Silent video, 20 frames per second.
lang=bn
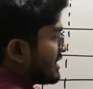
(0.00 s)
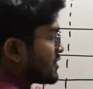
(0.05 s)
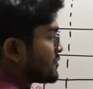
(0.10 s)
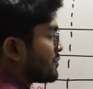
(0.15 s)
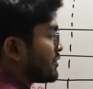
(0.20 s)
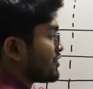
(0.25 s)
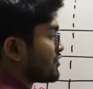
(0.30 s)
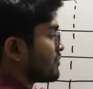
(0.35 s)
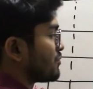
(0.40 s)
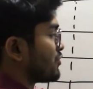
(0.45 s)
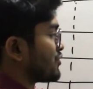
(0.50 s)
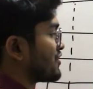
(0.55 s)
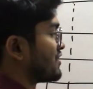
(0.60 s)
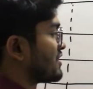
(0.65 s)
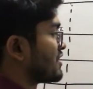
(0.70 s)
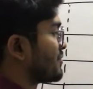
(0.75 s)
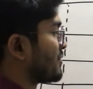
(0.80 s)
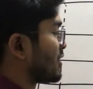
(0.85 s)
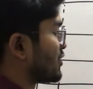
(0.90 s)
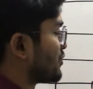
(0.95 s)
রেসপিরেশন
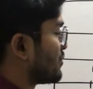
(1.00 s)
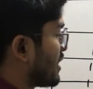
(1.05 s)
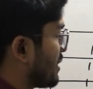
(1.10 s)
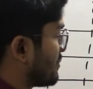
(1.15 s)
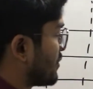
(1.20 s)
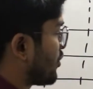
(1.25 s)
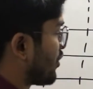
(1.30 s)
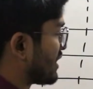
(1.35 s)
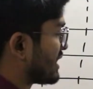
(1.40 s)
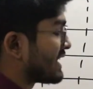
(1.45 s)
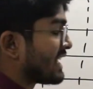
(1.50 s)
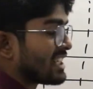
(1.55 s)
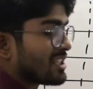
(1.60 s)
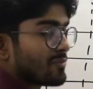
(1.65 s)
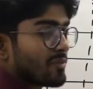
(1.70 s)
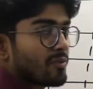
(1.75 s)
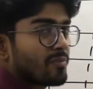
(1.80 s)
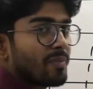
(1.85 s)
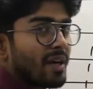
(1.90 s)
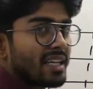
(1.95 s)
প্রসেসের মাধ্যমে আমরা অনেক
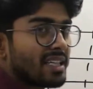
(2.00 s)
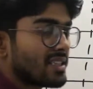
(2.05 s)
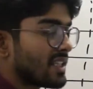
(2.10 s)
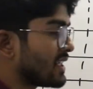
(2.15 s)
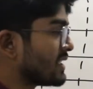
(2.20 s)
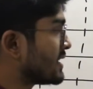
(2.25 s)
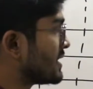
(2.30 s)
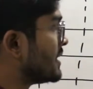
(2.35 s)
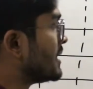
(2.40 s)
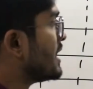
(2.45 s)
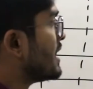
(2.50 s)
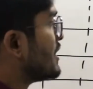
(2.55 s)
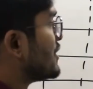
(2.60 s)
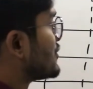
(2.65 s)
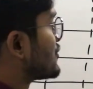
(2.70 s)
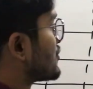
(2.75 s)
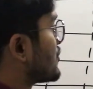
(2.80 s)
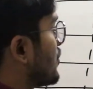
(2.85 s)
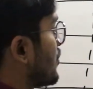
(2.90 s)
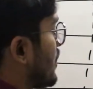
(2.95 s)
এটিপি পাই তাই না
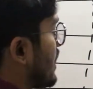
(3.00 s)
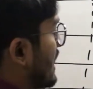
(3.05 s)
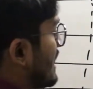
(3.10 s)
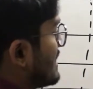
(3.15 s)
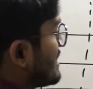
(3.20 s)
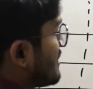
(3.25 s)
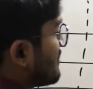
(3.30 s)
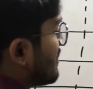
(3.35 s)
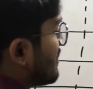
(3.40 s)
সো এই যে